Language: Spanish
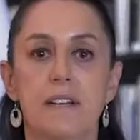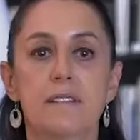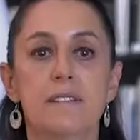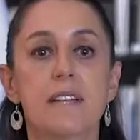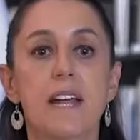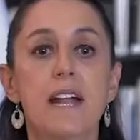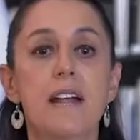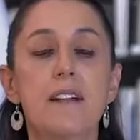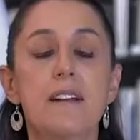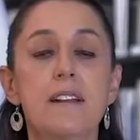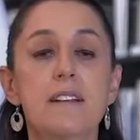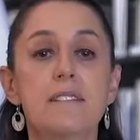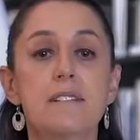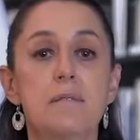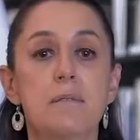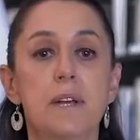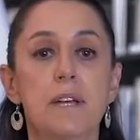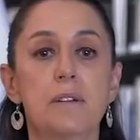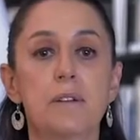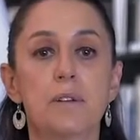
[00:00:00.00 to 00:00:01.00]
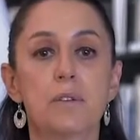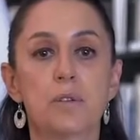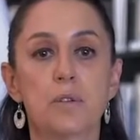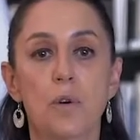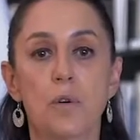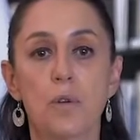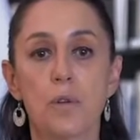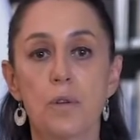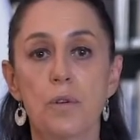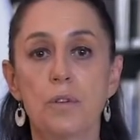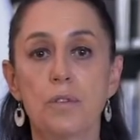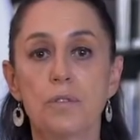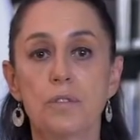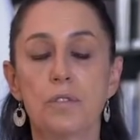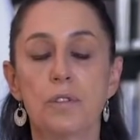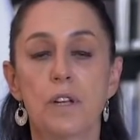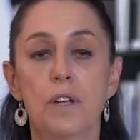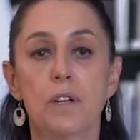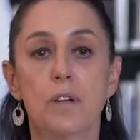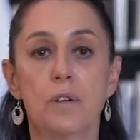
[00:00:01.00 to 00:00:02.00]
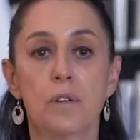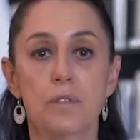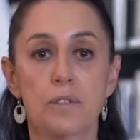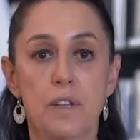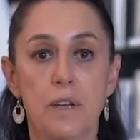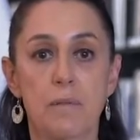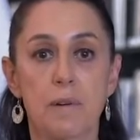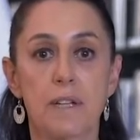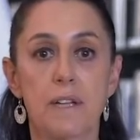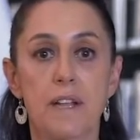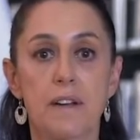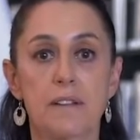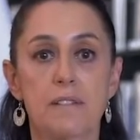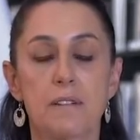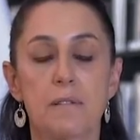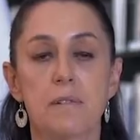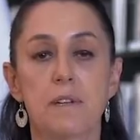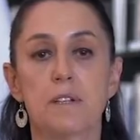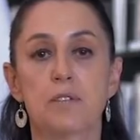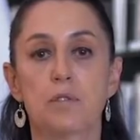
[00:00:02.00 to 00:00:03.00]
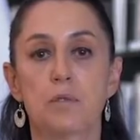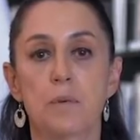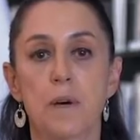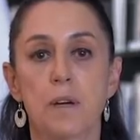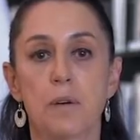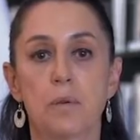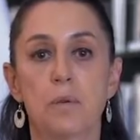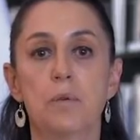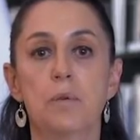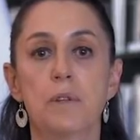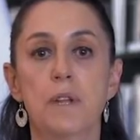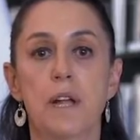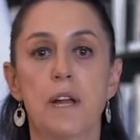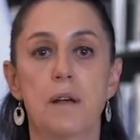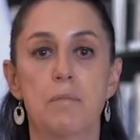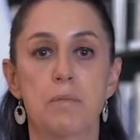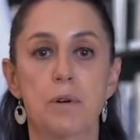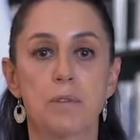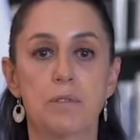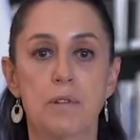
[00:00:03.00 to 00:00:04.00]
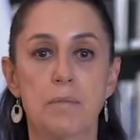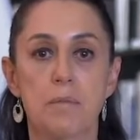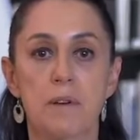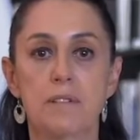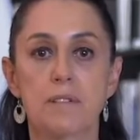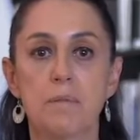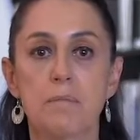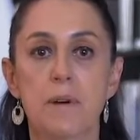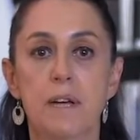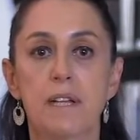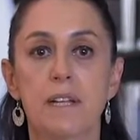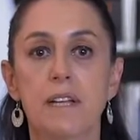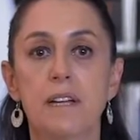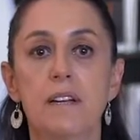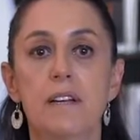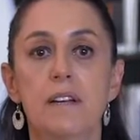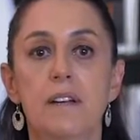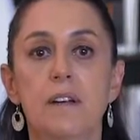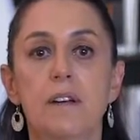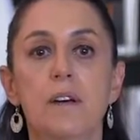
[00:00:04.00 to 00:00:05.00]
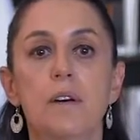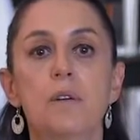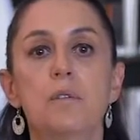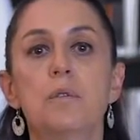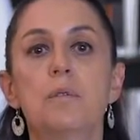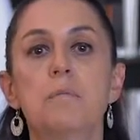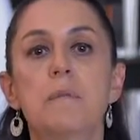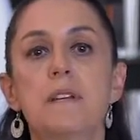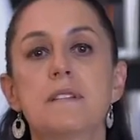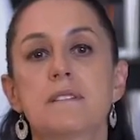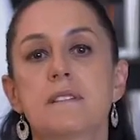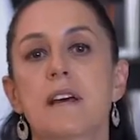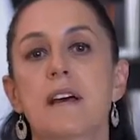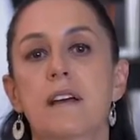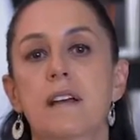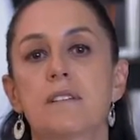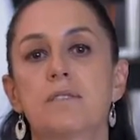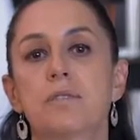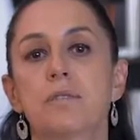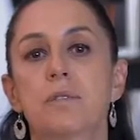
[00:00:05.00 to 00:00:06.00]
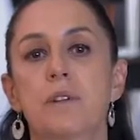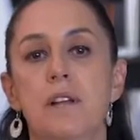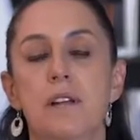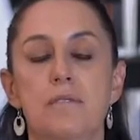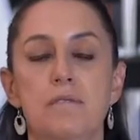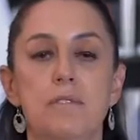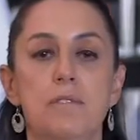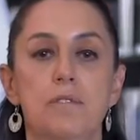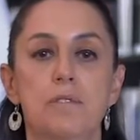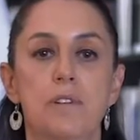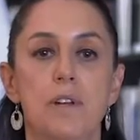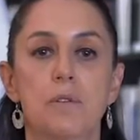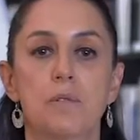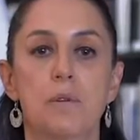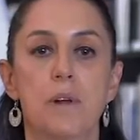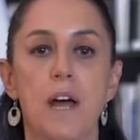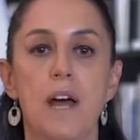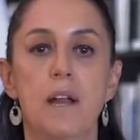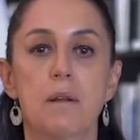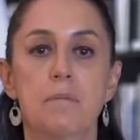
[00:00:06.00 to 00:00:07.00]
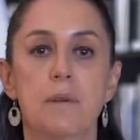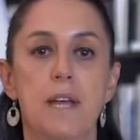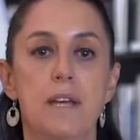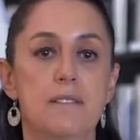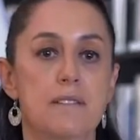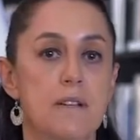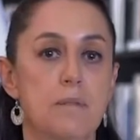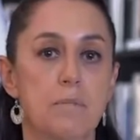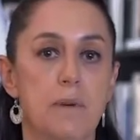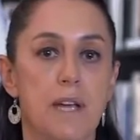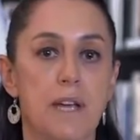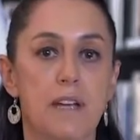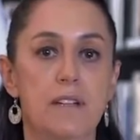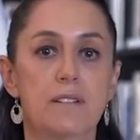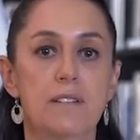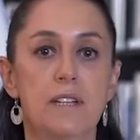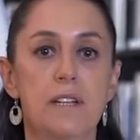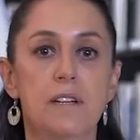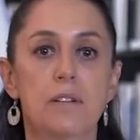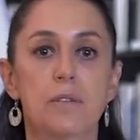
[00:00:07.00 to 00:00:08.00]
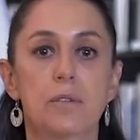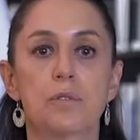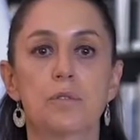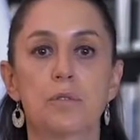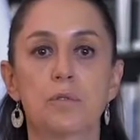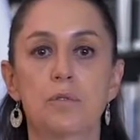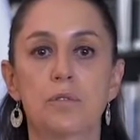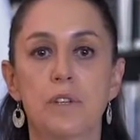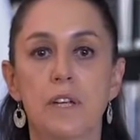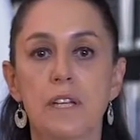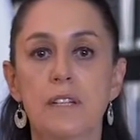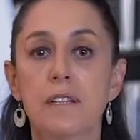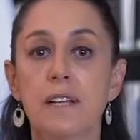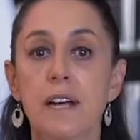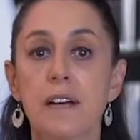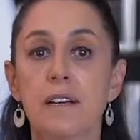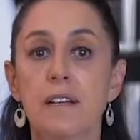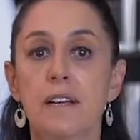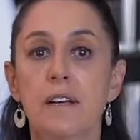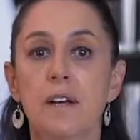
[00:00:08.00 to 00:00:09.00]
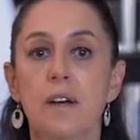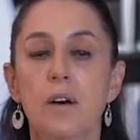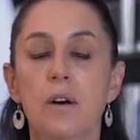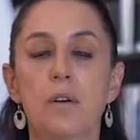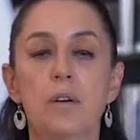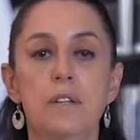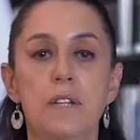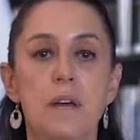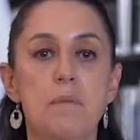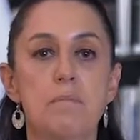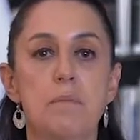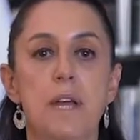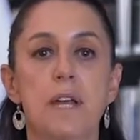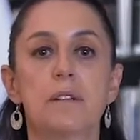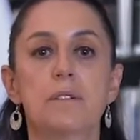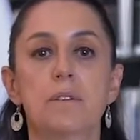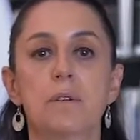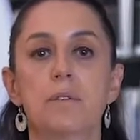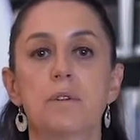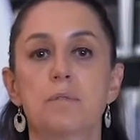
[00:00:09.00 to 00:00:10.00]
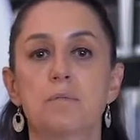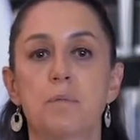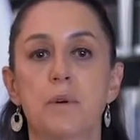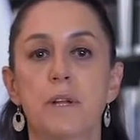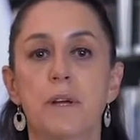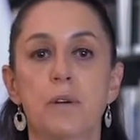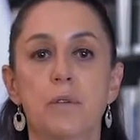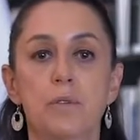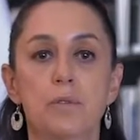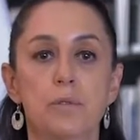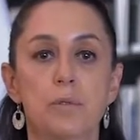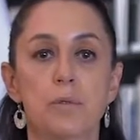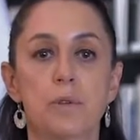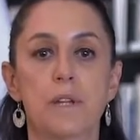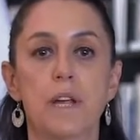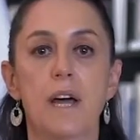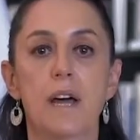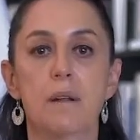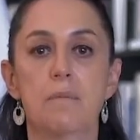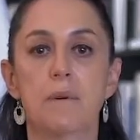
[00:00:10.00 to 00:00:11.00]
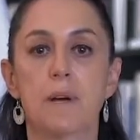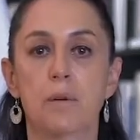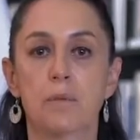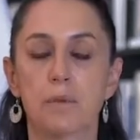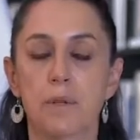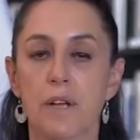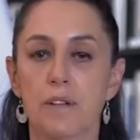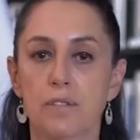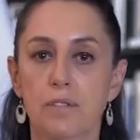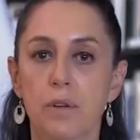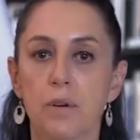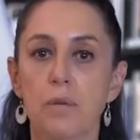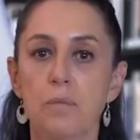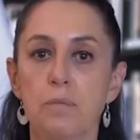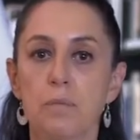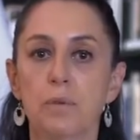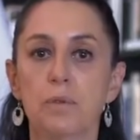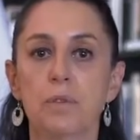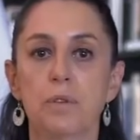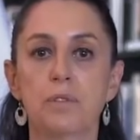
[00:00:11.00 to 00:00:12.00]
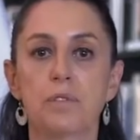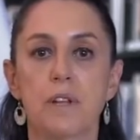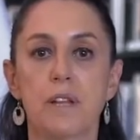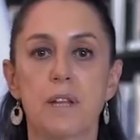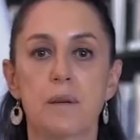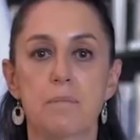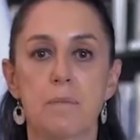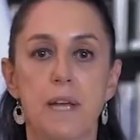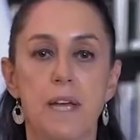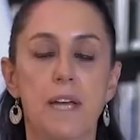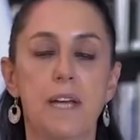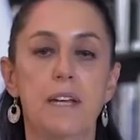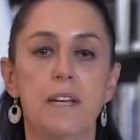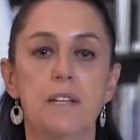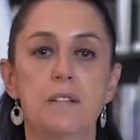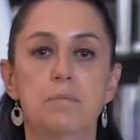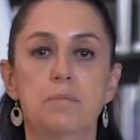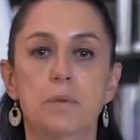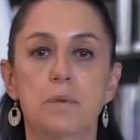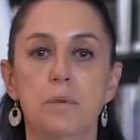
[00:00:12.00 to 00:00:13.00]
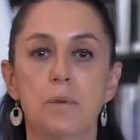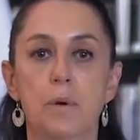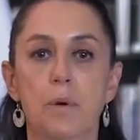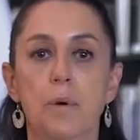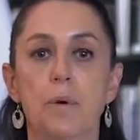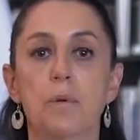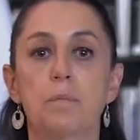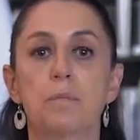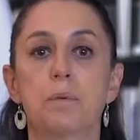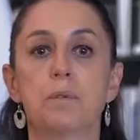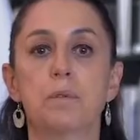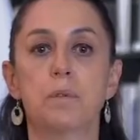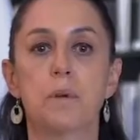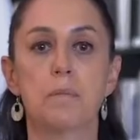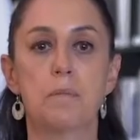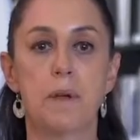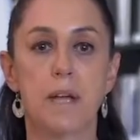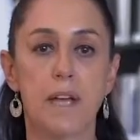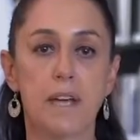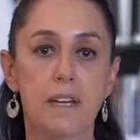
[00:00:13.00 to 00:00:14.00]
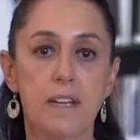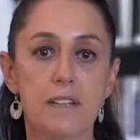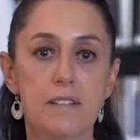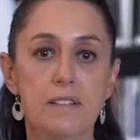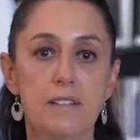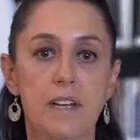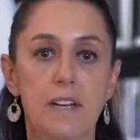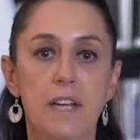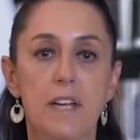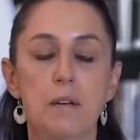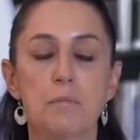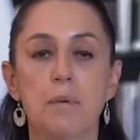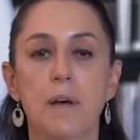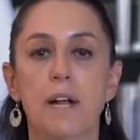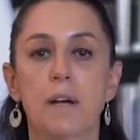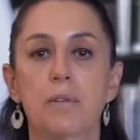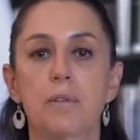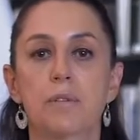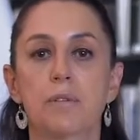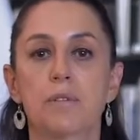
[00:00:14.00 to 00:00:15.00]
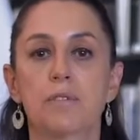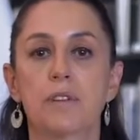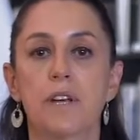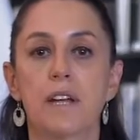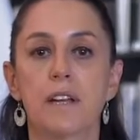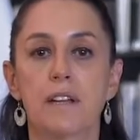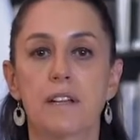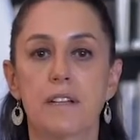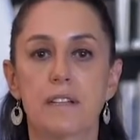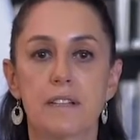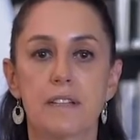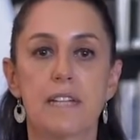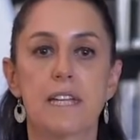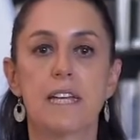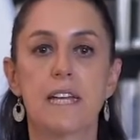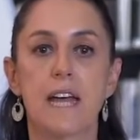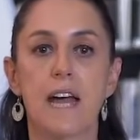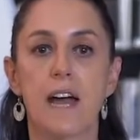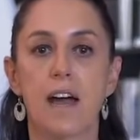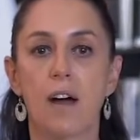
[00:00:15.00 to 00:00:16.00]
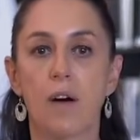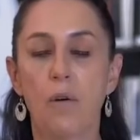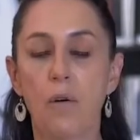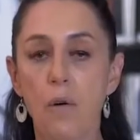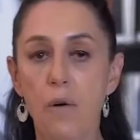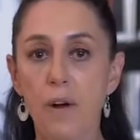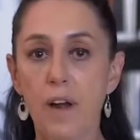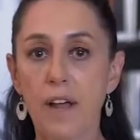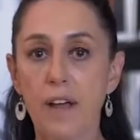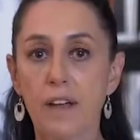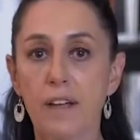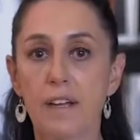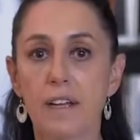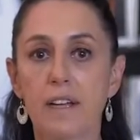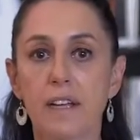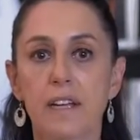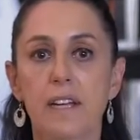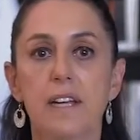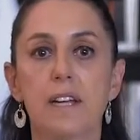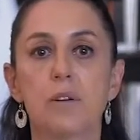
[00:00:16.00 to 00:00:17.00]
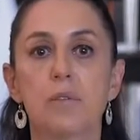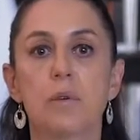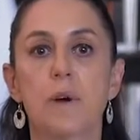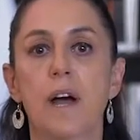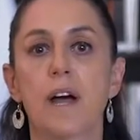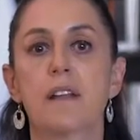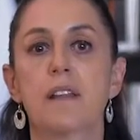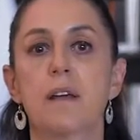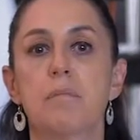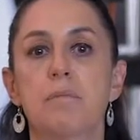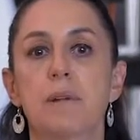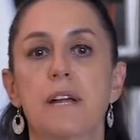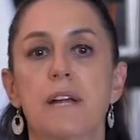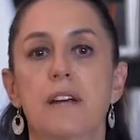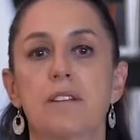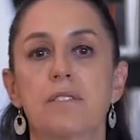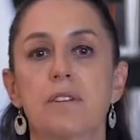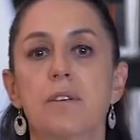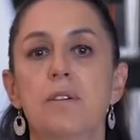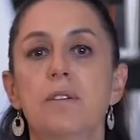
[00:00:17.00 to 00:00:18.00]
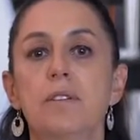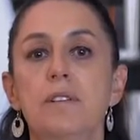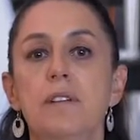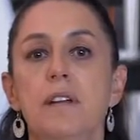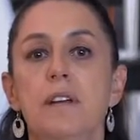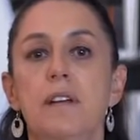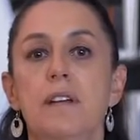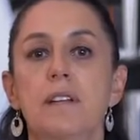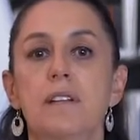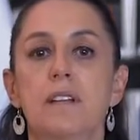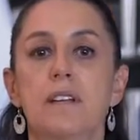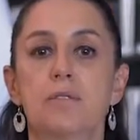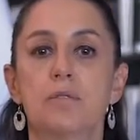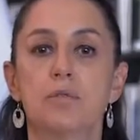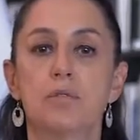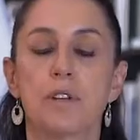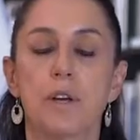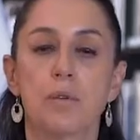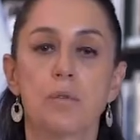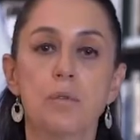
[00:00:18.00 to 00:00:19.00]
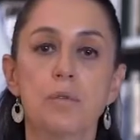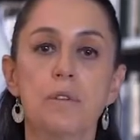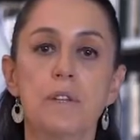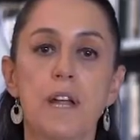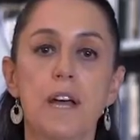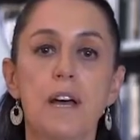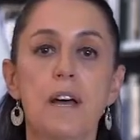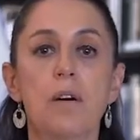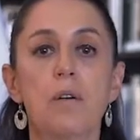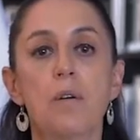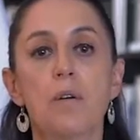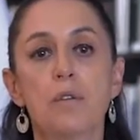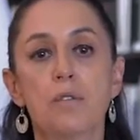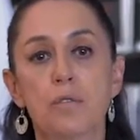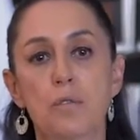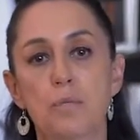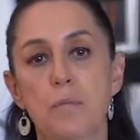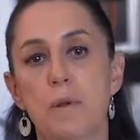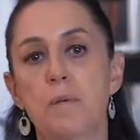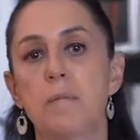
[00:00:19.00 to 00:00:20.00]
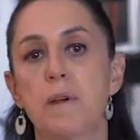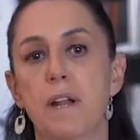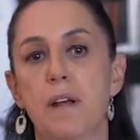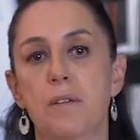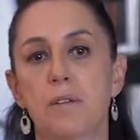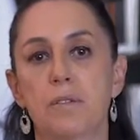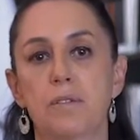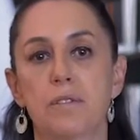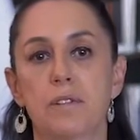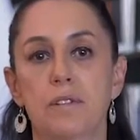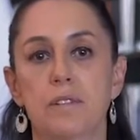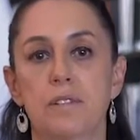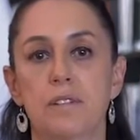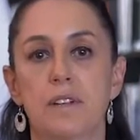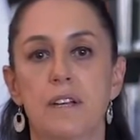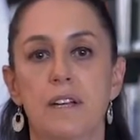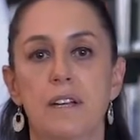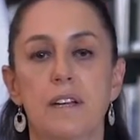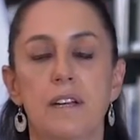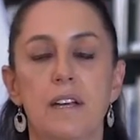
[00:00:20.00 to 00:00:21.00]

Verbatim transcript: Estarán recibiendo todos los que van a recibir su vacuna la próxima semana un mensaje en su teléfono celular vía SMS con su cita o también todos pueden consultar vacunación.cdmx.gov.mx para conocer día, hora y lugar de aplicación de su segunda o su primera dosis.